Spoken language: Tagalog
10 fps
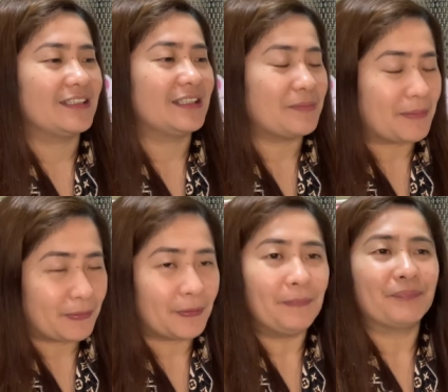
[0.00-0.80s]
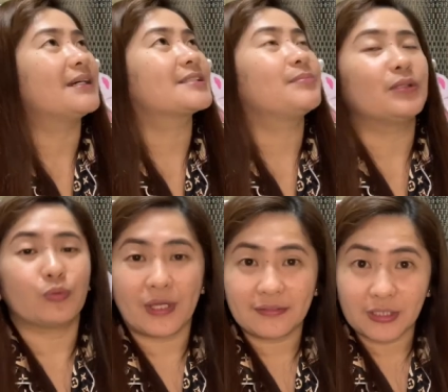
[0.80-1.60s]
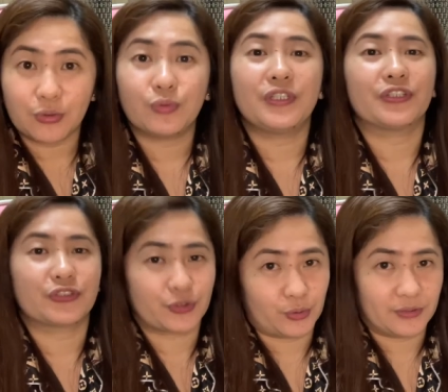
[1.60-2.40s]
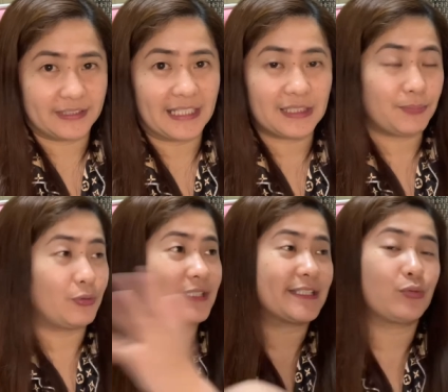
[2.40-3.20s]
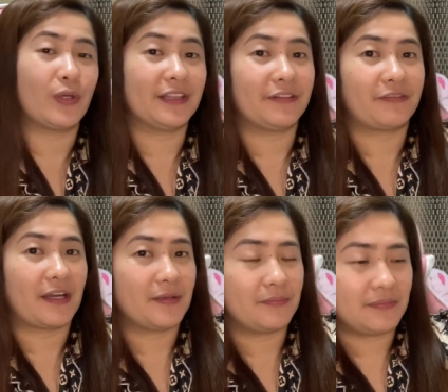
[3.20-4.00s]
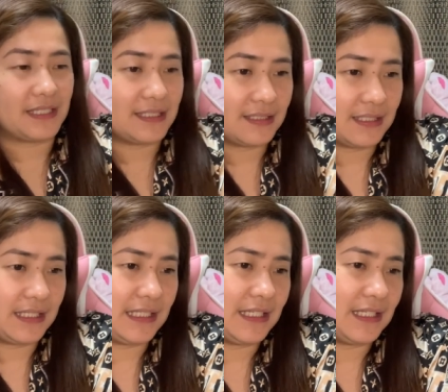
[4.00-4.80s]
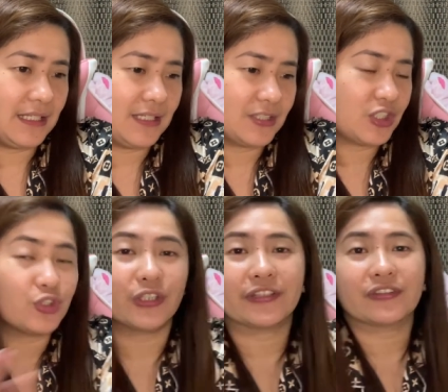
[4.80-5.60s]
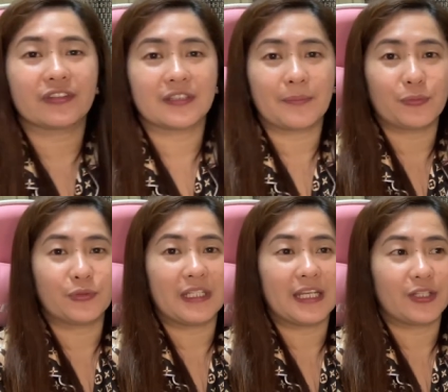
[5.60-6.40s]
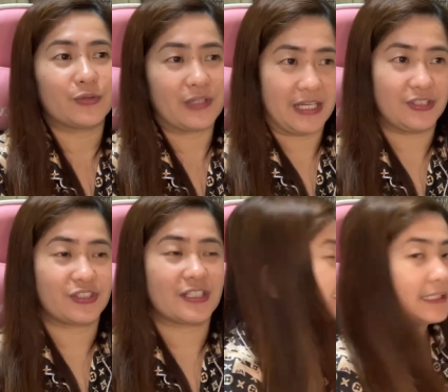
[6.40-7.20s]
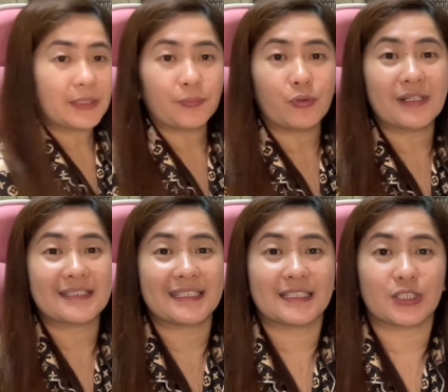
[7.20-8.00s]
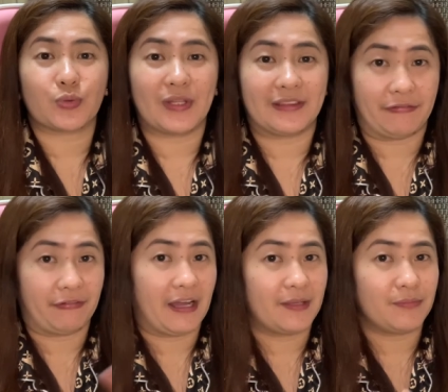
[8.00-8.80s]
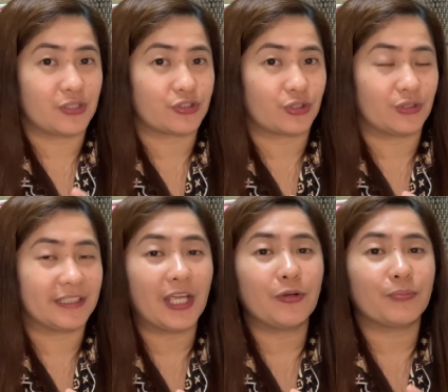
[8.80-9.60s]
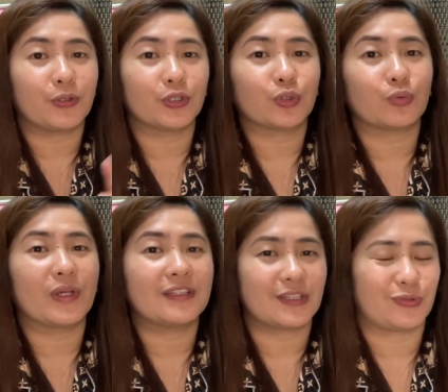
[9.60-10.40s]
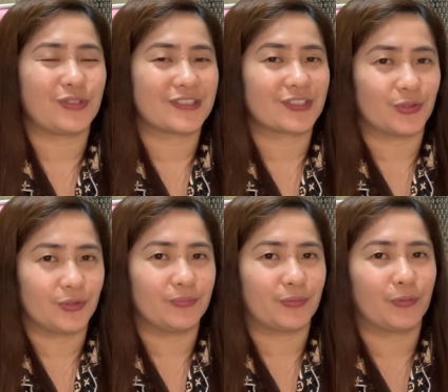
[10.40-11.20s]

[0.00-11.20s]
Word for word: Diba po? Must be 22 years old. Dati po kasi 25, in, i, shinort na po nila yung age. Dati po kasi 25 years old. Ngayon po, 22 years old po.